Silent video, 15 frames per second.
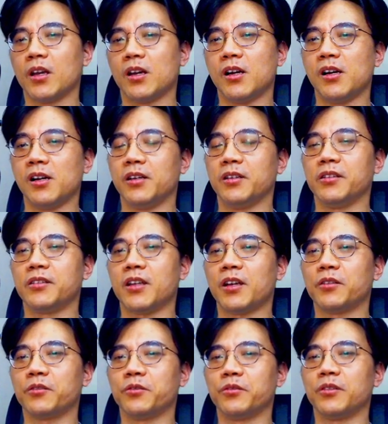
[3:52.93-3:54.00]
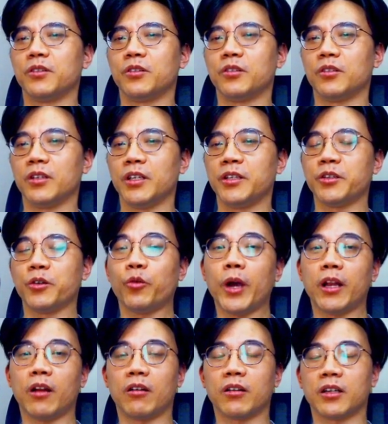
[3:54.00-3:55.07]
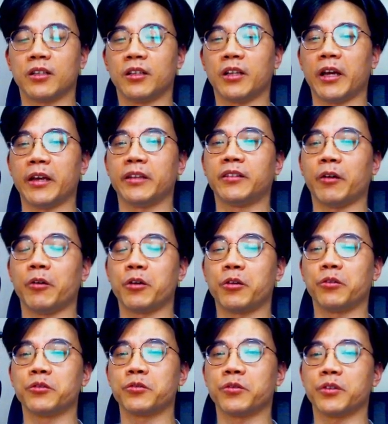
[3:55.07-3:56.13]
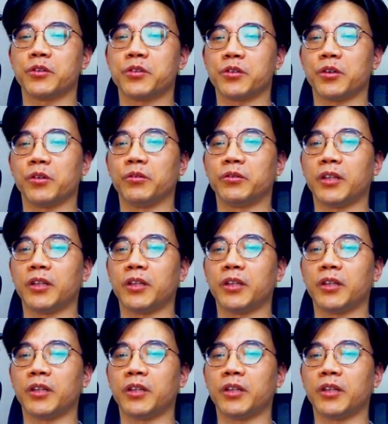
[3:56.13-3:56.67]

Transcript: 呃，像一些外劳可能来台湾工作的时候，